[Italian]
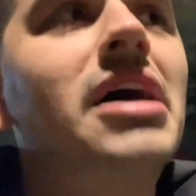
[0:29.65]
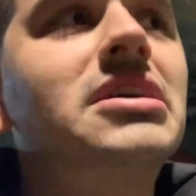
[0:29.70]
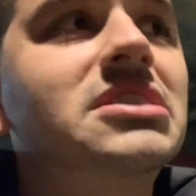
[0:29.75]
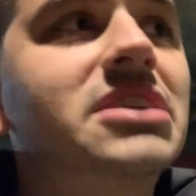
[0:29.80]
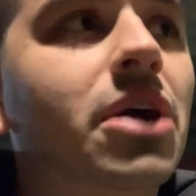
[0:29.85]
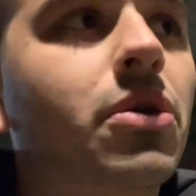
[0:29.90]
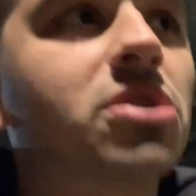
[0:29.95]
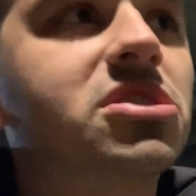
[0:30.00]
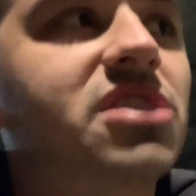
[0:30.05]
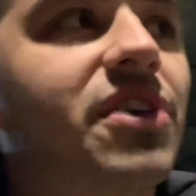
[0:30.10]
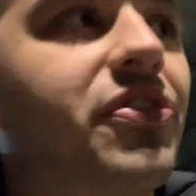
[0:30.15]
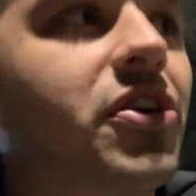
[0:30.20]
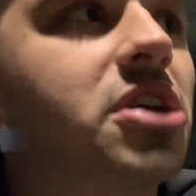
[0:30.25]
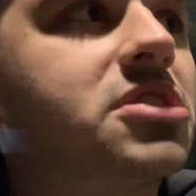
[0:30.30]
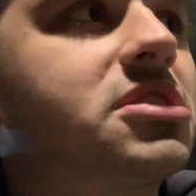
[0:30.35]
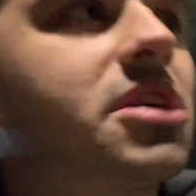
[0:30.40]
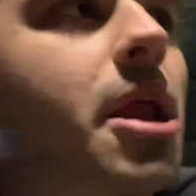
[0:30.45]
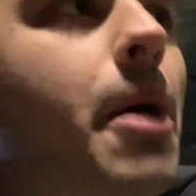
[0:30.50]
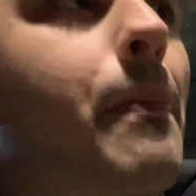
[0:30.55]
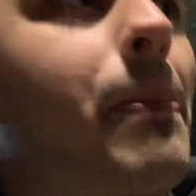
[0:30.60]
che questa
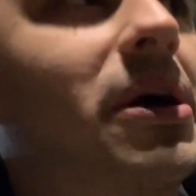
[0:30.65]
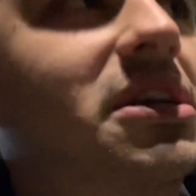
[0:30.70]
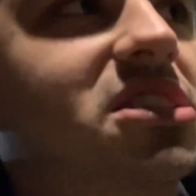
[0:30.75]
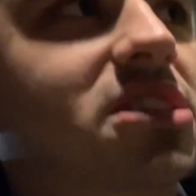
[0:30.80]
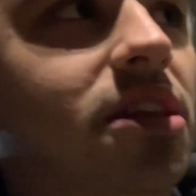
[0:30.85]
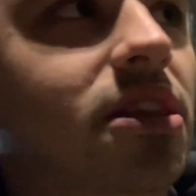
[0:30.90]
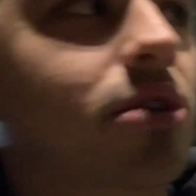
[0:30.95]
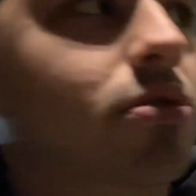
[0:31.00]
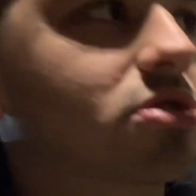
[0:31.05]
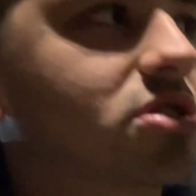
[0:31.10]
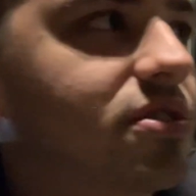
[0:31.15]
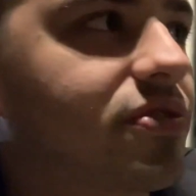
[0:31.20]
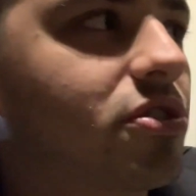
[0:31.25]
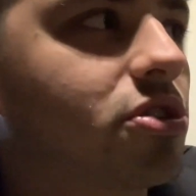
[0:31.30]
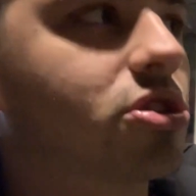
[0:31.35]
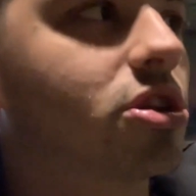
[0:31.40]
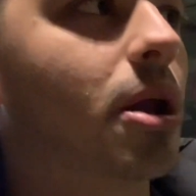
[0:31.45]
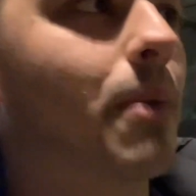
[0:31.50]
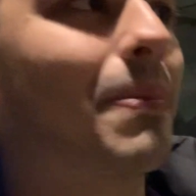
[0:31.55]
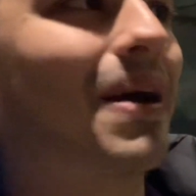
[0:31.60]
Fiorentina è passata e questa
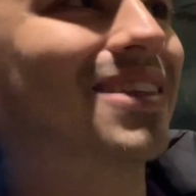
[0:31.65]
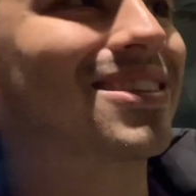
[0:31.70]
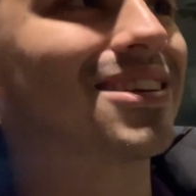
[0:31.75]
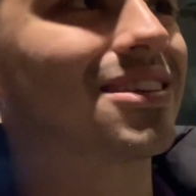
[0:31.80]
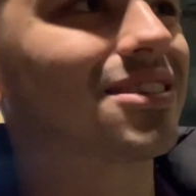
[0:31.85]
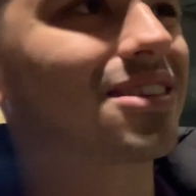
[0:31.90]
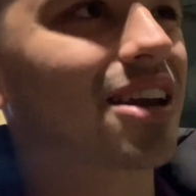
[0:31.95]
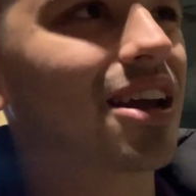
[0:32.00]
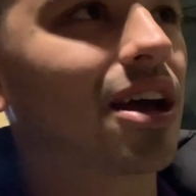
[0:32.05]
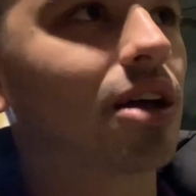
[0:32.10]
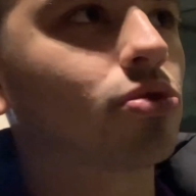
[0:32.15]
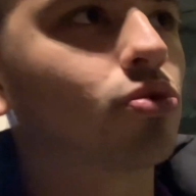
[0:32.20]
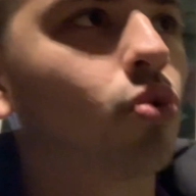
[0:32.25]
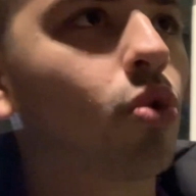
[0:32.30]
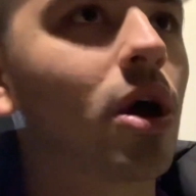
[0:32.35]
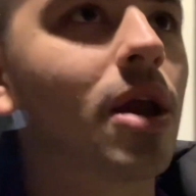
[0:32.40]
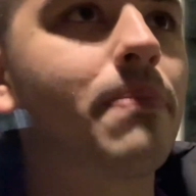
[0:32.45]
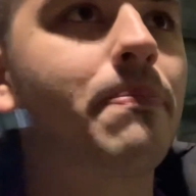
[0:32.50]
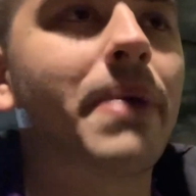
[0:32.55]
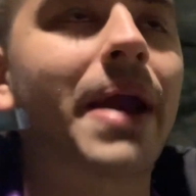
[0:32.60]
Fiorentina batte 3-2
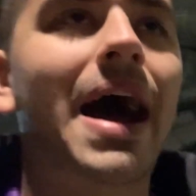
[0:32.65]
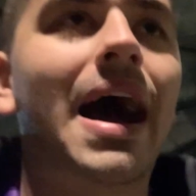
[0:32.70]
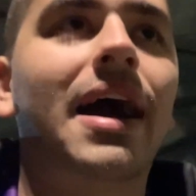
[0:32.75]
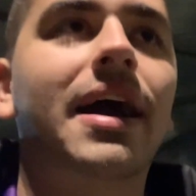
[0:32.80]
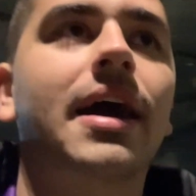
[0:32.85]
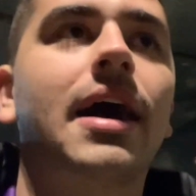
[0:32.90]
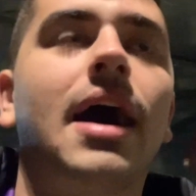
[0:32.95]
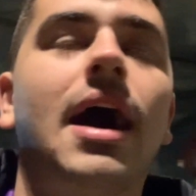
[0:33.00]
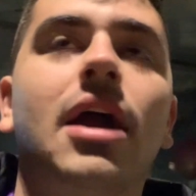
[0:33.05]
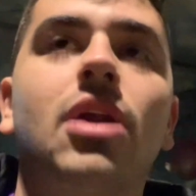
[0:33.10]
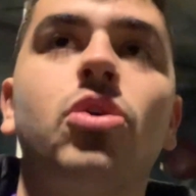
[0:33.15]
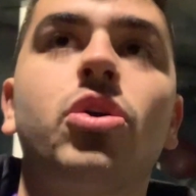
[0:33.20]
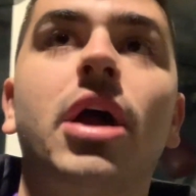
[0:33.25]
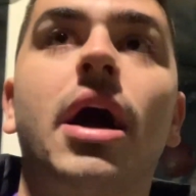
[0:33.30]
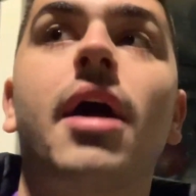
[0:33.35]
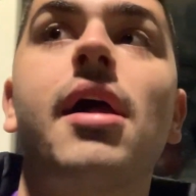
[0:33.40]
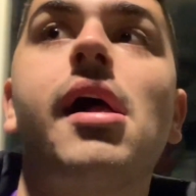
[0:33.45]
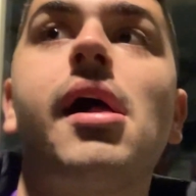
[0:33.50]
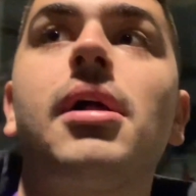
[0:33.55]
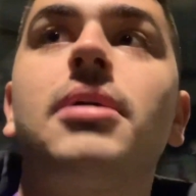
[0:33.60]
a il Braga.
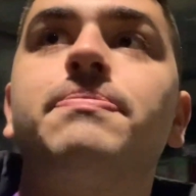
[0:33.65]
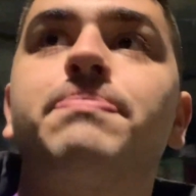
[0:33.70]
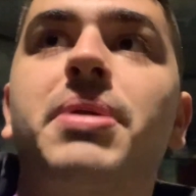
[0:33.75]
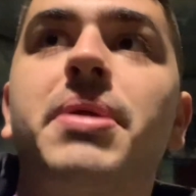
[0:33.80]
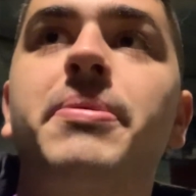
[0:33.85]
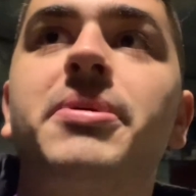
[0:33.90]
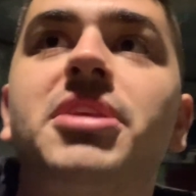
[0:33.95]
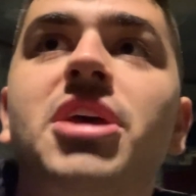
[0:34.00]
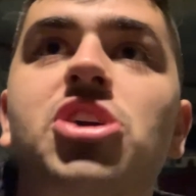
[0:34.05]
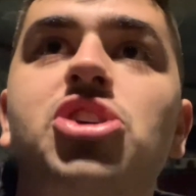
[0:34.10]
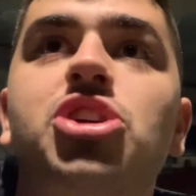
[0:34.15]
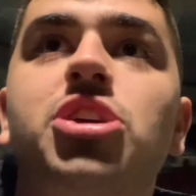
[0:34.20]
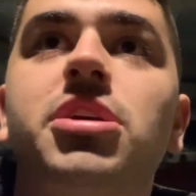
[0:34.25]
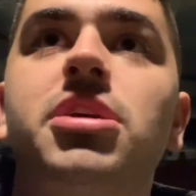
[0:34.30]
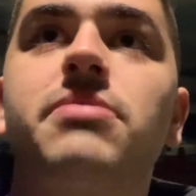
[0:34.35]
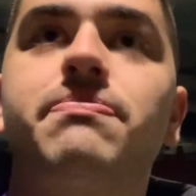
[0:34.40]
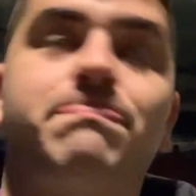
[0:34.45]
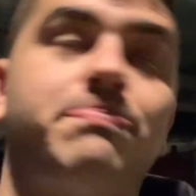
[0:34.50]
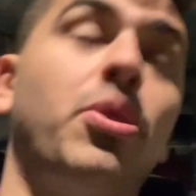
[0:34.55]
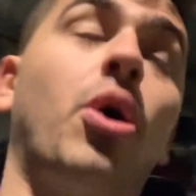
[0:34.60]
Allora, primi
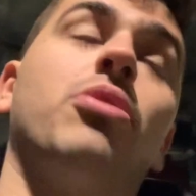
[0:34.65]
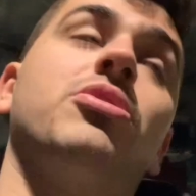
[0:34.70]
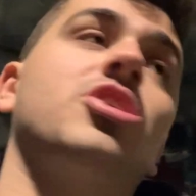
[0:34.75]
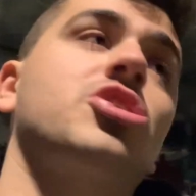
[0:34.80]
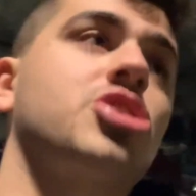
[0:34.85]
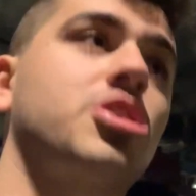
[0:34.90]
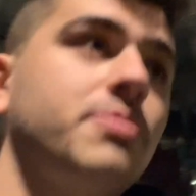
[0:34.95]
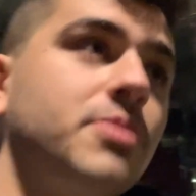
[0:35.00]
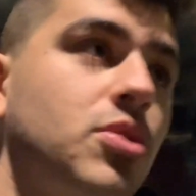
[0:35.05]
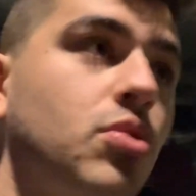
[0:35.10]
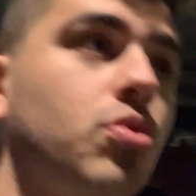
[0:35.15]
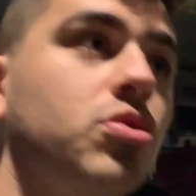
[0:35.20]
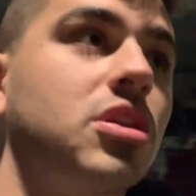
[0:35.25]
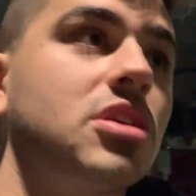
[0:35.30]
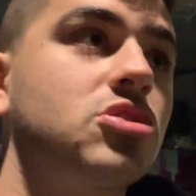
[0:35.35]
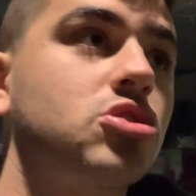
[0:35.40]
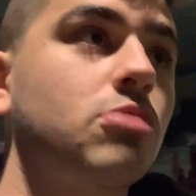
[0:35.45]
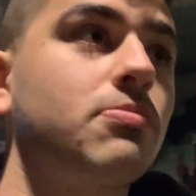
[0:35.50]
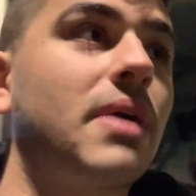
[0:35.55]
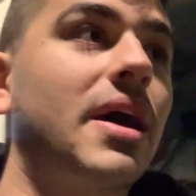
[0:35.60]
10, no, 10 minuti,
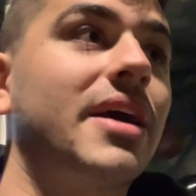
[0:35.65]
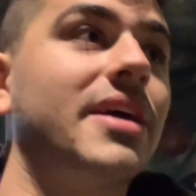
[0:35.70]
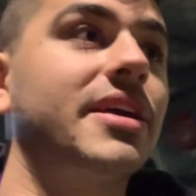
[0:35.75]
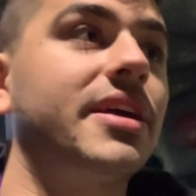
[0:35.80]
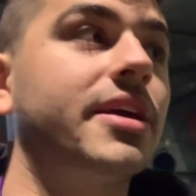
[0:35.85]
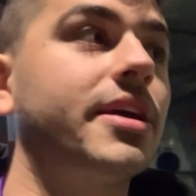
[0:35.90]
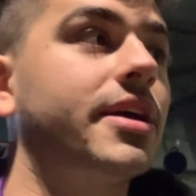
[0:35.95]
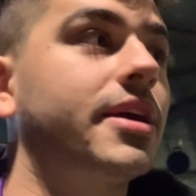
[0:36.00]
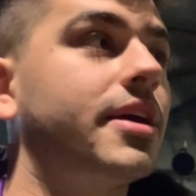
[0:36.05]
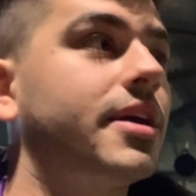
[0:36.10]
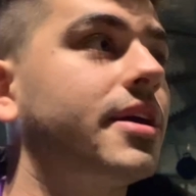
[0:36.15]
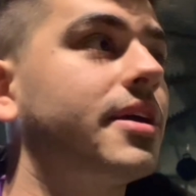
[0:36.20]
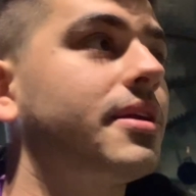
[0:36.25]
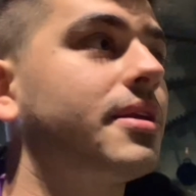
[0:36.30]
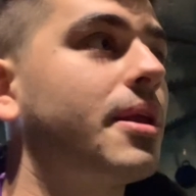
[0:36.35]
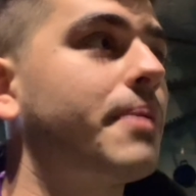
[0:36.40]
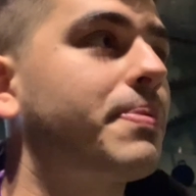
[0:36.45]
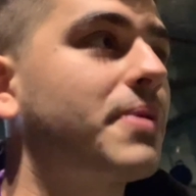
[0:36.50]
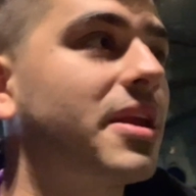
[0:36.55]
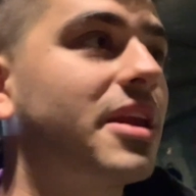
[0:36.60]
insomma, e,
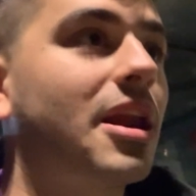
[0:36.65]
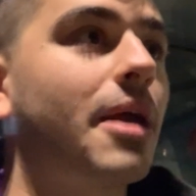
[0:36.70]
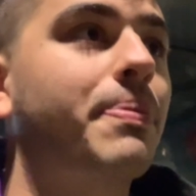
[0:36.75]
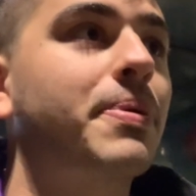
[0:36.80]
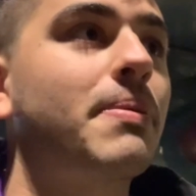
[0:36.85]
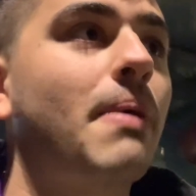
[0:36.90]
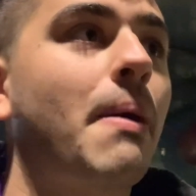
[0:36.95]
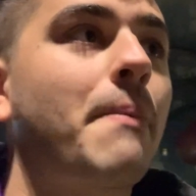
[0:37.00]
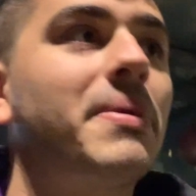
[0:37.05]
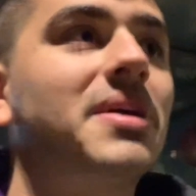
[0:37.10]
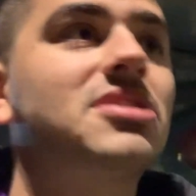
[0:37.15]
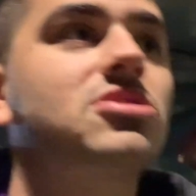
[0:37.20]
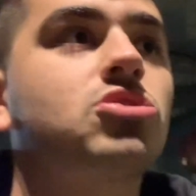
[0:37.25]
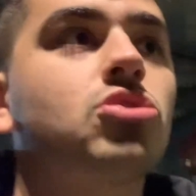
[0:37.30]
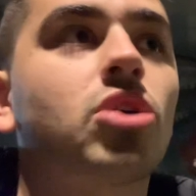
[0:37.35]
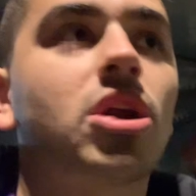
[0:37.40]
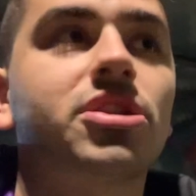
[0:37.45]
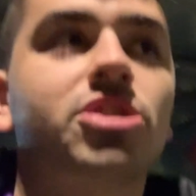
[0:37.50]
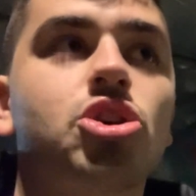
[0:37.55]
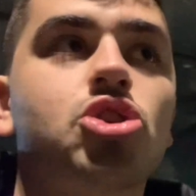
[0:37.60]
e nella prima
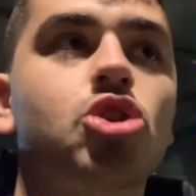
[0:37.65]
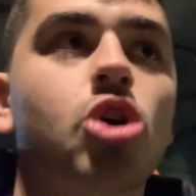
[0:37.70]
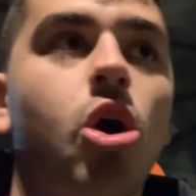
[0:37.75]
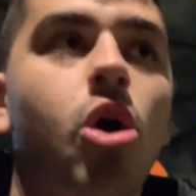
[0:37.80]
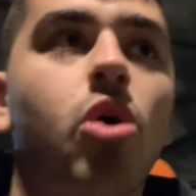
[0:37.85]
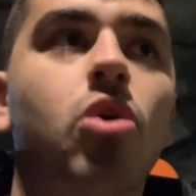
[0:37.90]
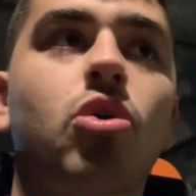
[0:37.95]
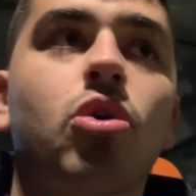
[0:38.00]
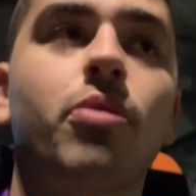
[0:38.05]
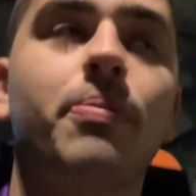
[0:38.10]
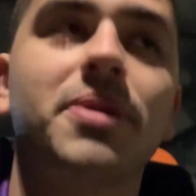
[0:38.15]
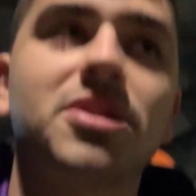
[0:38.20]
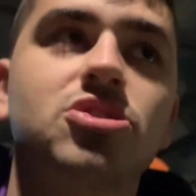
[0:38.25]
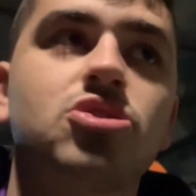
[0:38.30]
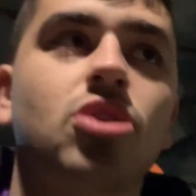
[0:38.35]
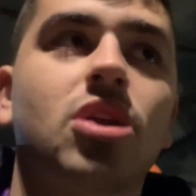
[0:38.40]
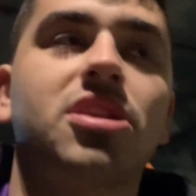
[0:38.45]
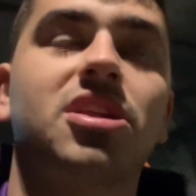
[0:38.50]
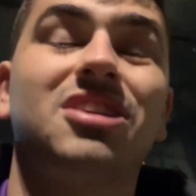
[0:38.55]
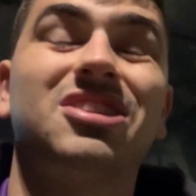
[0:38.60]
mezz'ora di gioco,
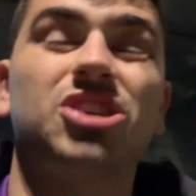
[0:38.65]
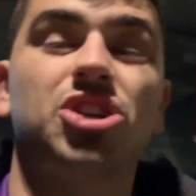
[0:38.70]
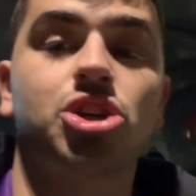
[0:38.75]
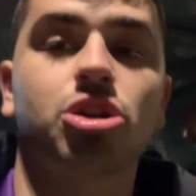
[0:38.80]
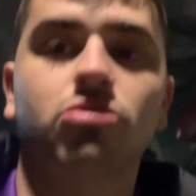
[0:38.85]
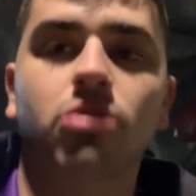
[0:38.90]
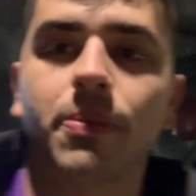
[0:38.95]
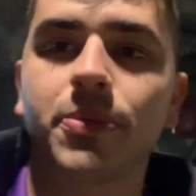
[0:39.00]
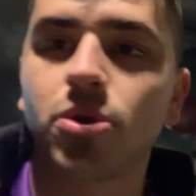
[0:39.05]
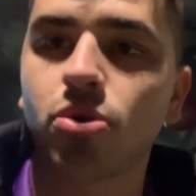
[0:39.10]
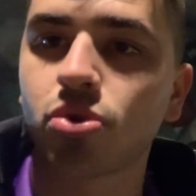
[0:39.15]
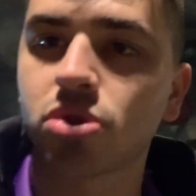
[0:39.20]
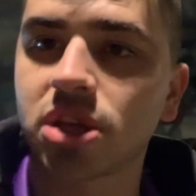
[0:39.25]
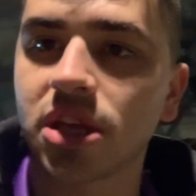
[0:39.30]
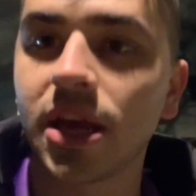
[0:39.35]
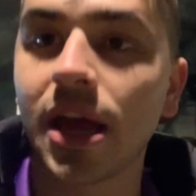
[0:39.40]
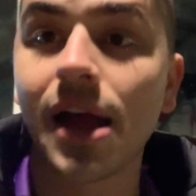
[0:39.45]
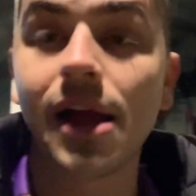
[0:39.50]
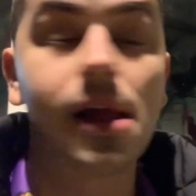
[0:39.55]
mezz'ora 35 minuti,